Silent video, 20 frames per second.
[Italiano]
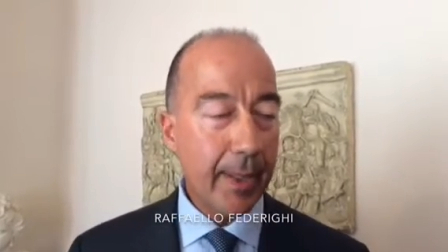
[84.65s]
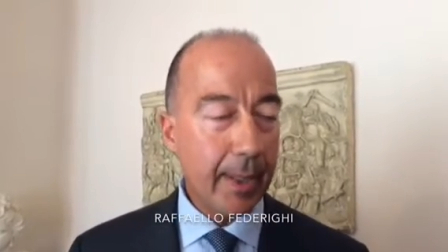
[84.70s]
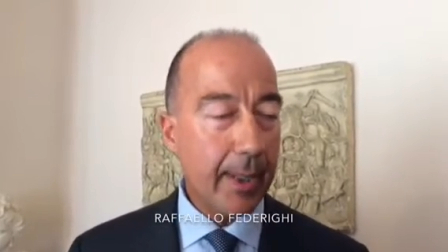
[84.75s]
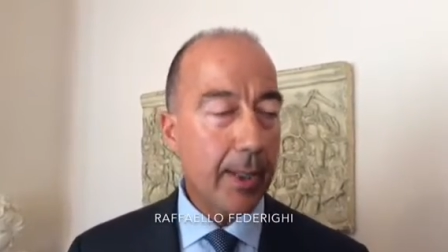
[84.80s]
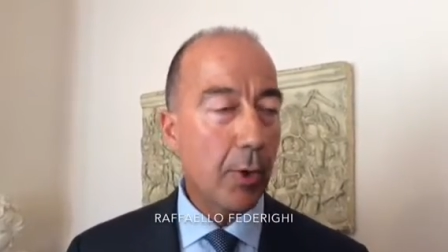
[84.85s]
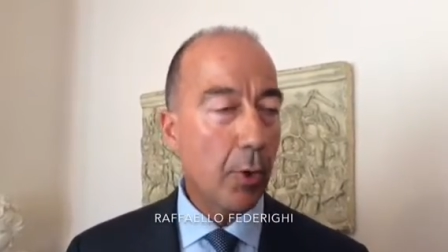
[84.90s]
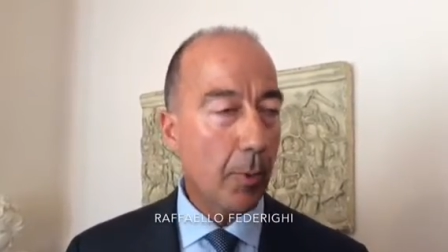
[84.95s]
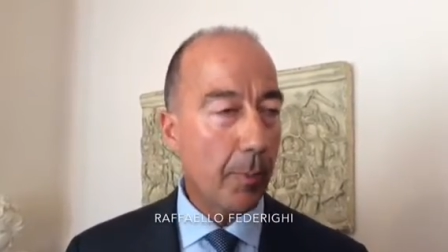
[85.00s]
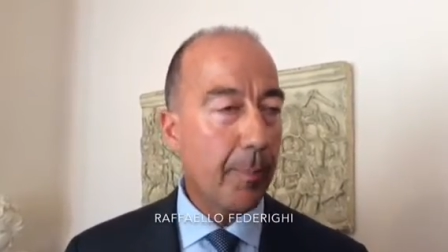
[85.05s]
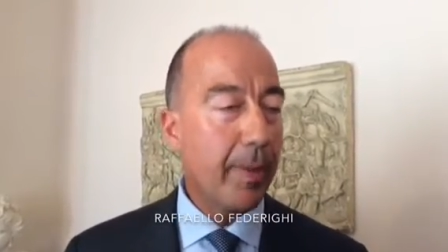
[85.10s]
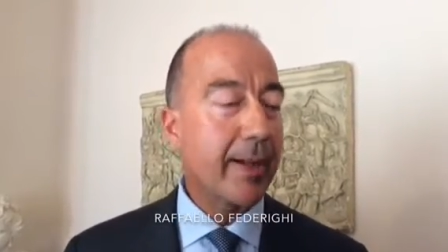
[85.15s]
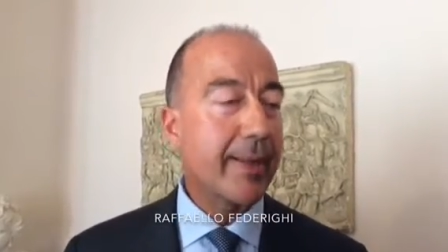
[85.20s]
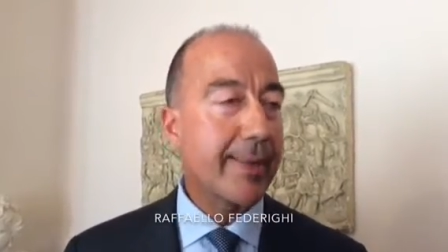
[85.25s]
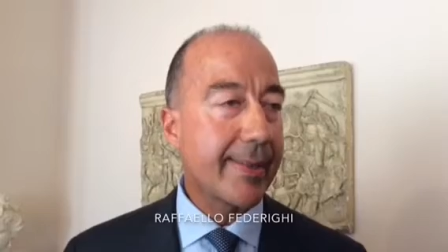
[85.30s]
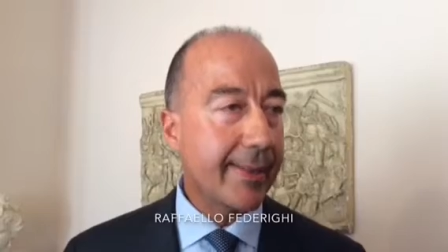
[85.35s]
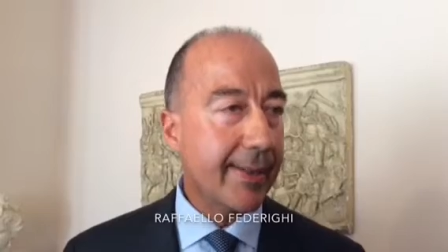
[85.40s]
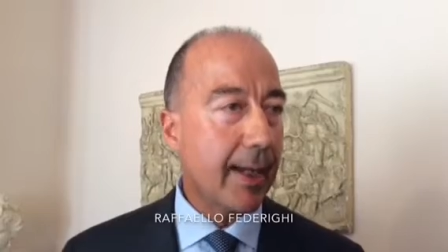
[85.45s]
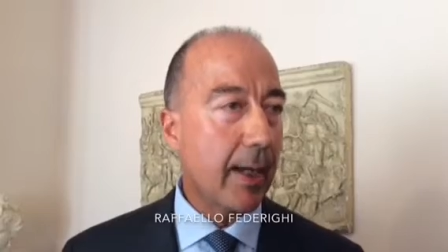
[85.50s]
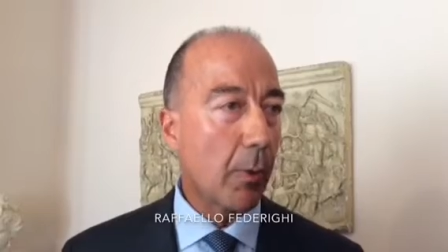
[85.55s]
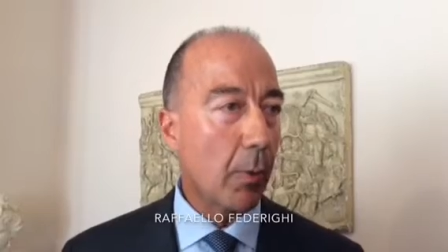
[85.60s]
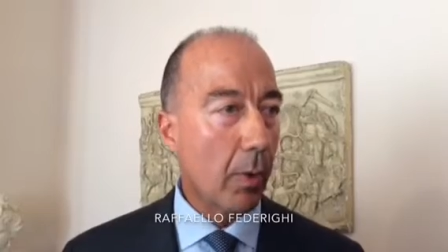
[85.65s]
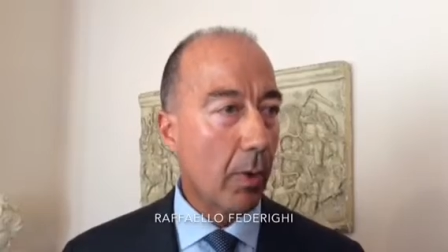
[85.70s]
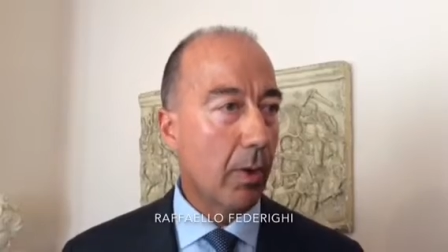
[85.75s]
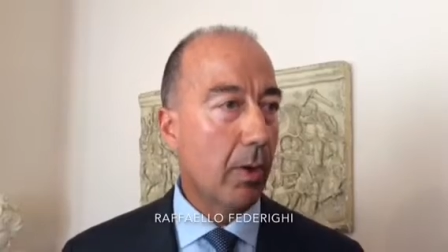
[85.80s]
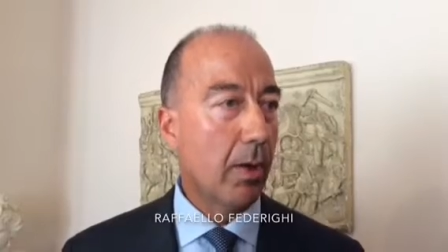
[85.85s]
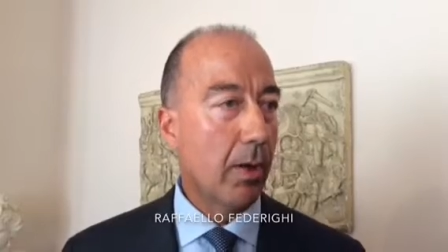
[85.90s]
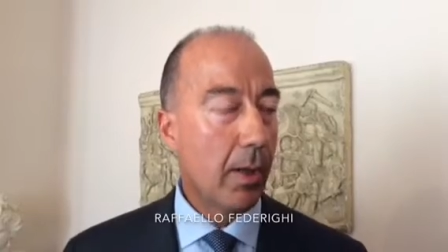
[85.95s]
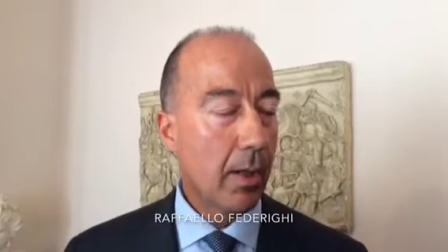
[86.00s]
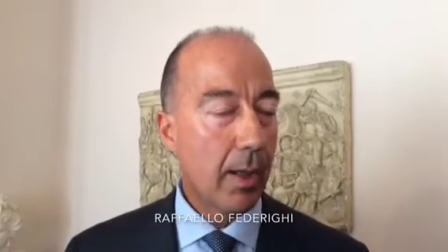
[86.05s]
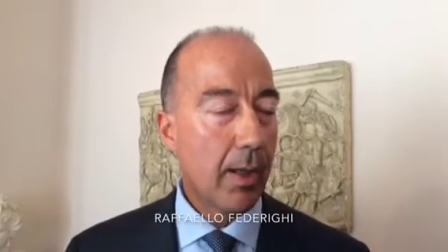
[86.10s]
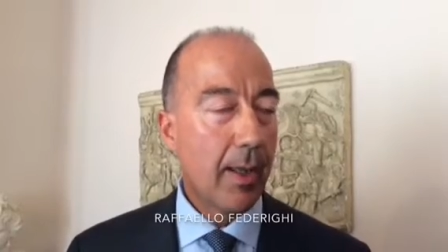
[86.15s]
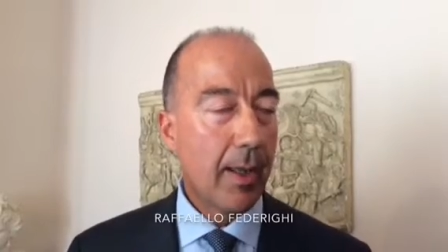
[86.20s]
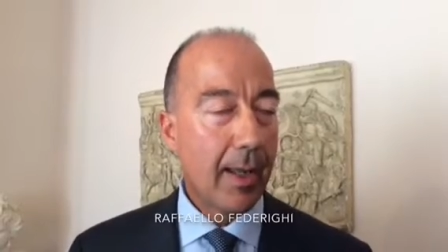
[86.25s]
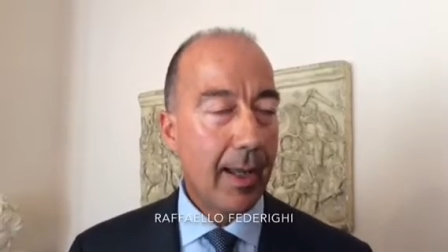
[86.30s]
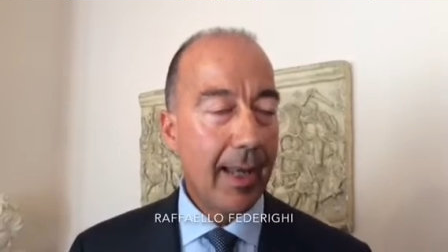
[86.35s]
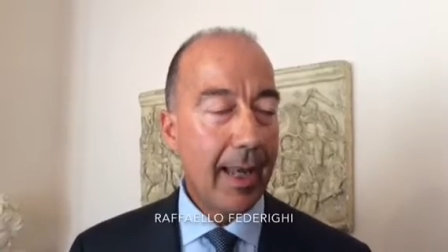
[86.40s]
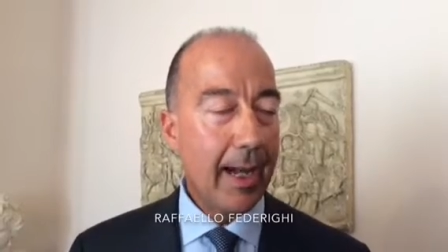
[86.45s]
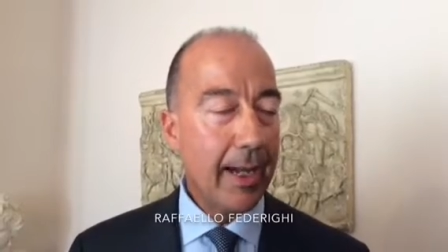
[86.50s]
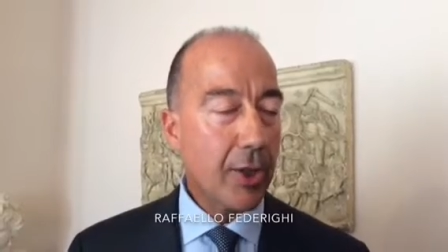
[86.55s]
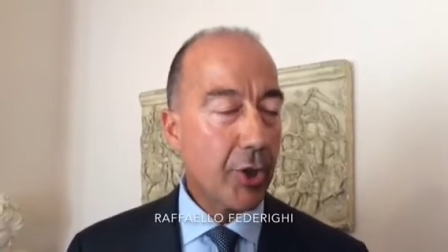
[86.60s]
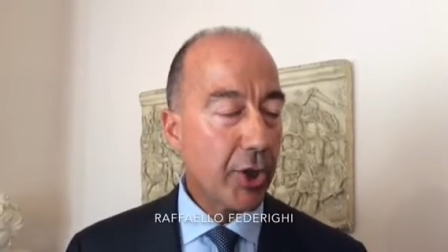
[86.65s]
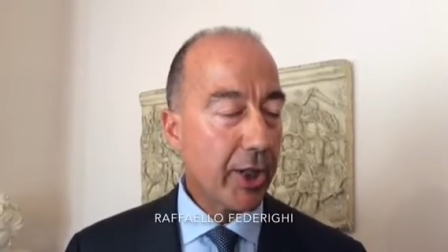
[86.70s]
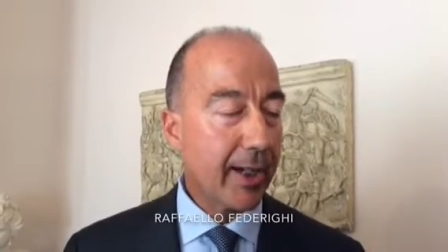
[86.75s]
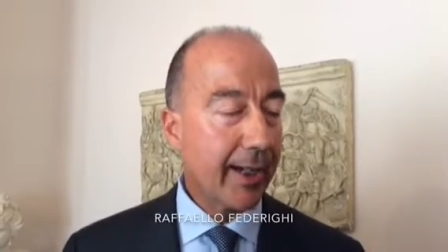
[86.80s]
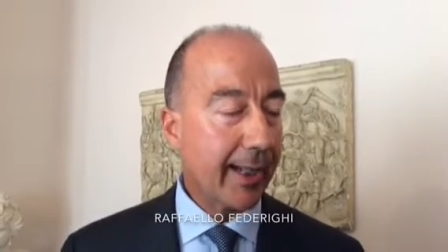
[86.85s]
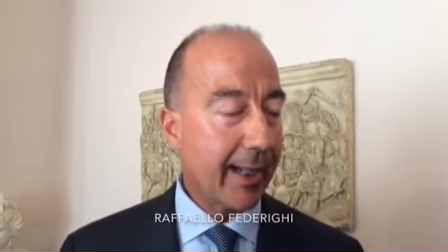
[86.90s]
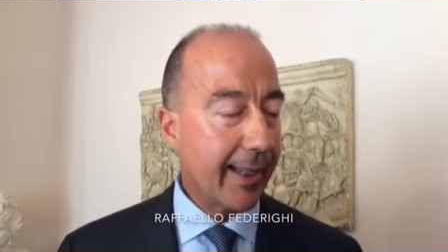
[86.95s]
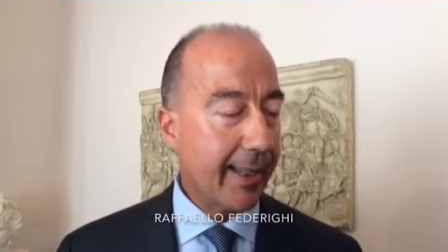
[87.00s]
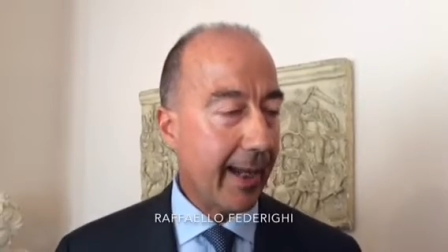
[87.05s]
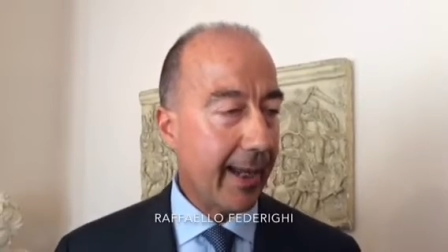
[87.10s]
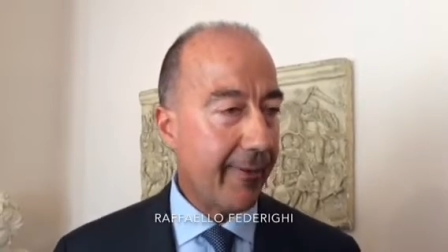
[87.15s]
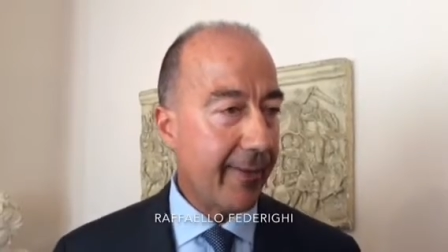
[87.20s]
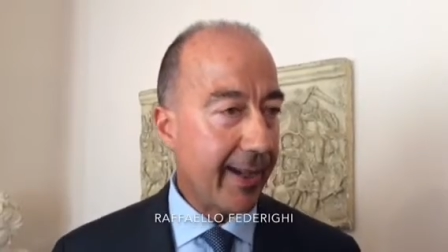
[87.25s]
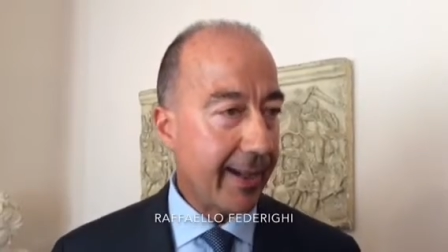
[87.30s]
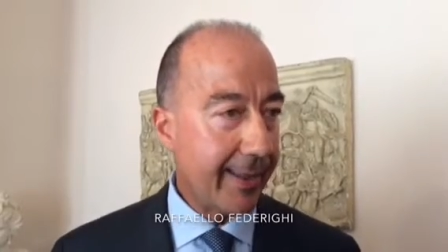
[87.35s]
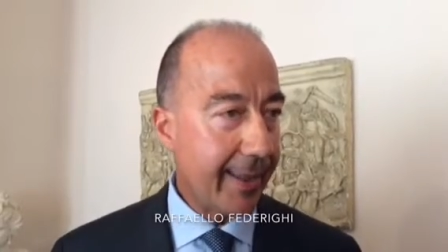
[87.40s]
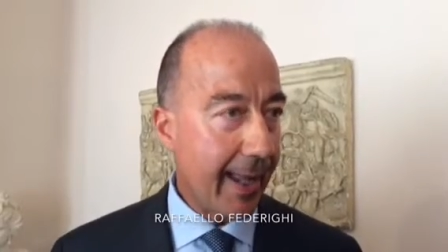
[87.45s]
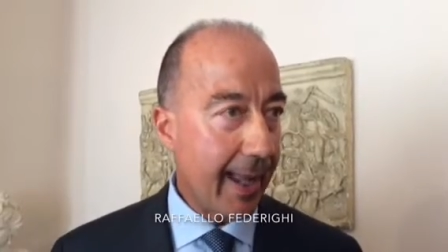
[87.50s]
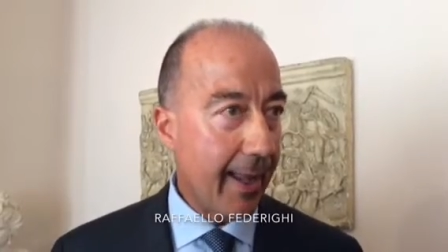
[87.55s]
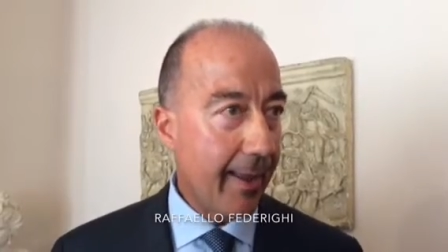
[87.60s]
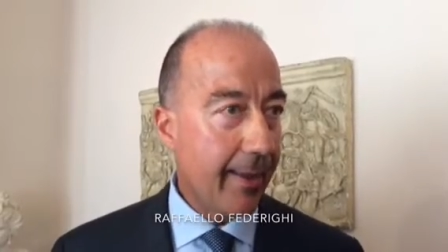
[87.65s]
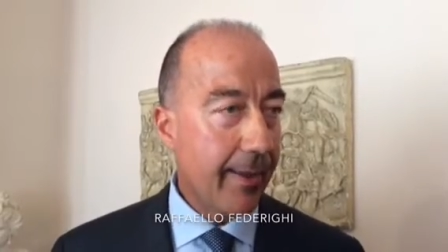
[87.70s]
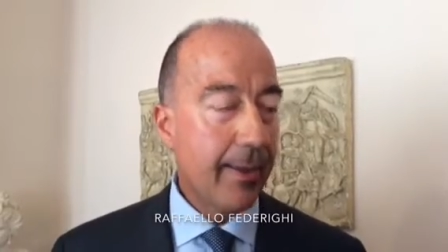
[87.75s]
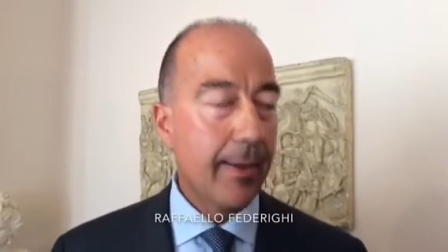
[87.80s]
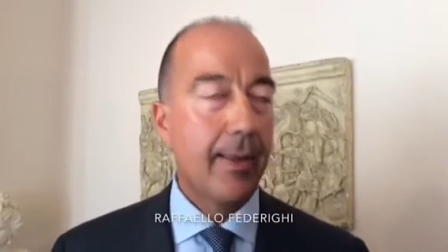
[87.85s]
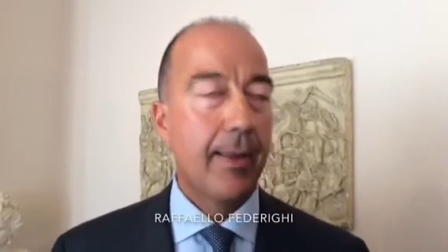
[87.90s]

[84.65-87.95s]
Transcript: io perseguo la ricerca della verità.